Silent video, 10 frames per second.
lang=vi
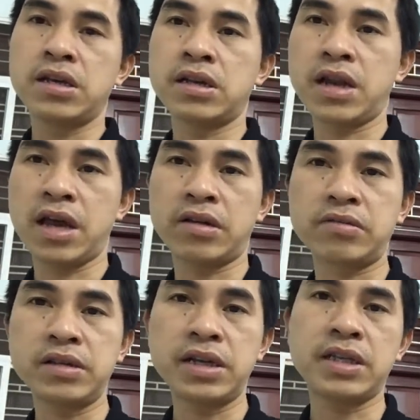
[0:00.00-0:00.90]
này
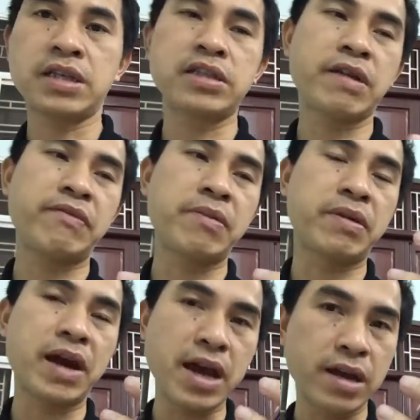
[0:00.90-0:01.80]
cũng như là những sản
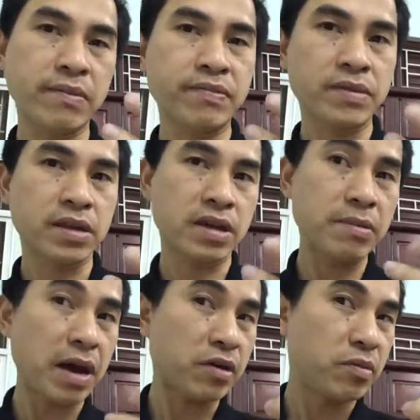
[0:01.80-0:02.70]
phẩm khác
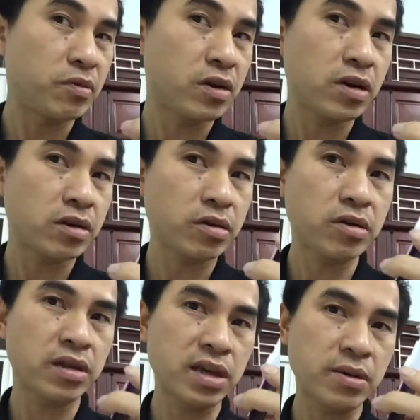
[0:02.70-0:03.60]
các bạn có muốn tôi
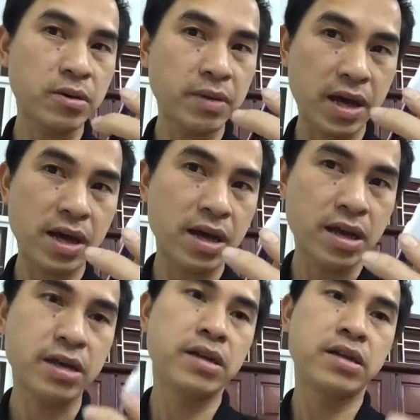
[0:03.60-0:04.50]
nói tiếp không ạ
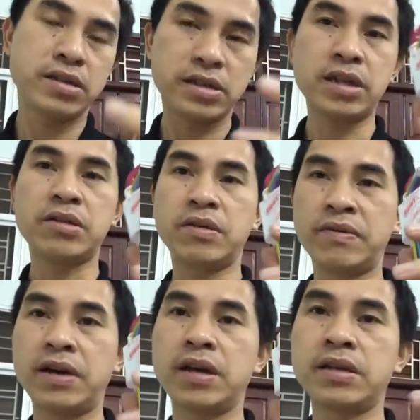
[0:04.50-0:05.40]
rất tuyệt
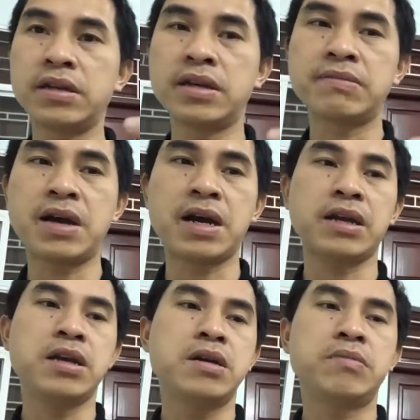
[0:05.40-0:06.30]
vời thưa các bạn
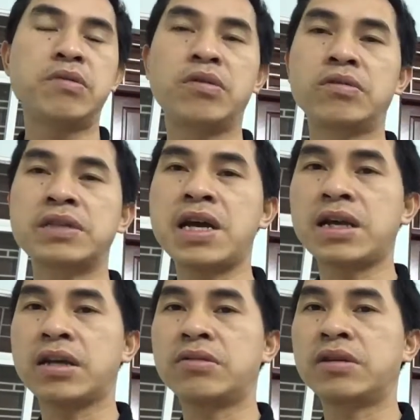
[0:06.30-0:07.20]
bộ lốc giác
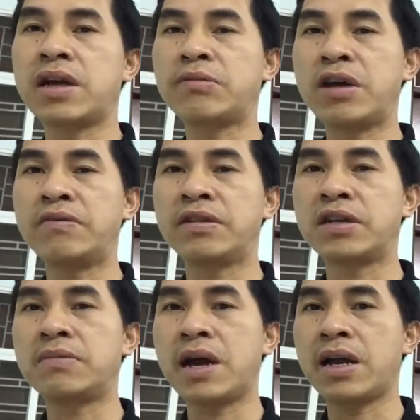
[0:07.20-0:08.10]
này tôi cam đoan với
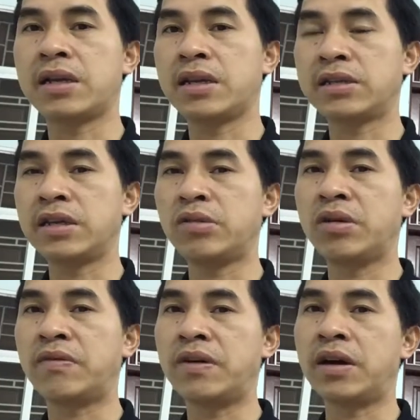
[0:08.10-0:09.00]
các bạn là rất
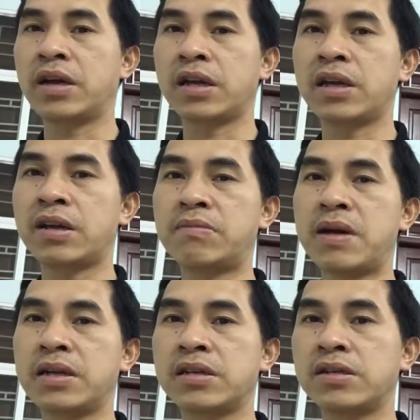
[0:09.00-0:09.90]
tuyệt vời khi các
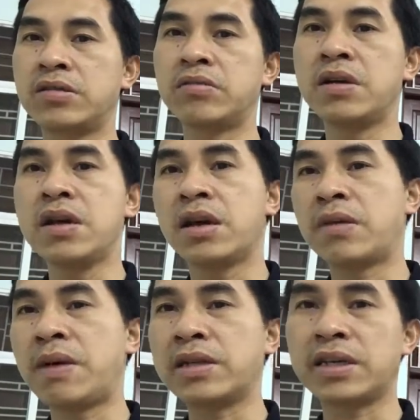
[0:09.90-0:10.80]
bạn sử dụng
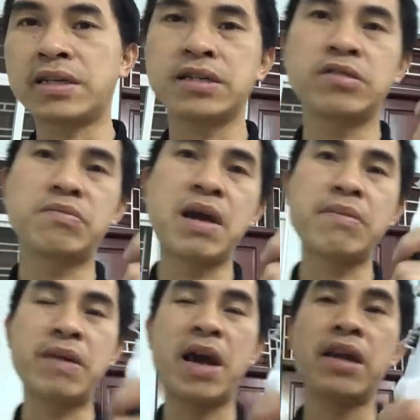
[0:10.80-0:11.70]
các bạn sẽ sử dụng
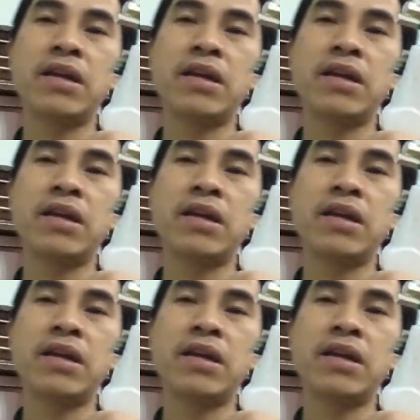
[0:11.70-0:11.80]
mãi mãi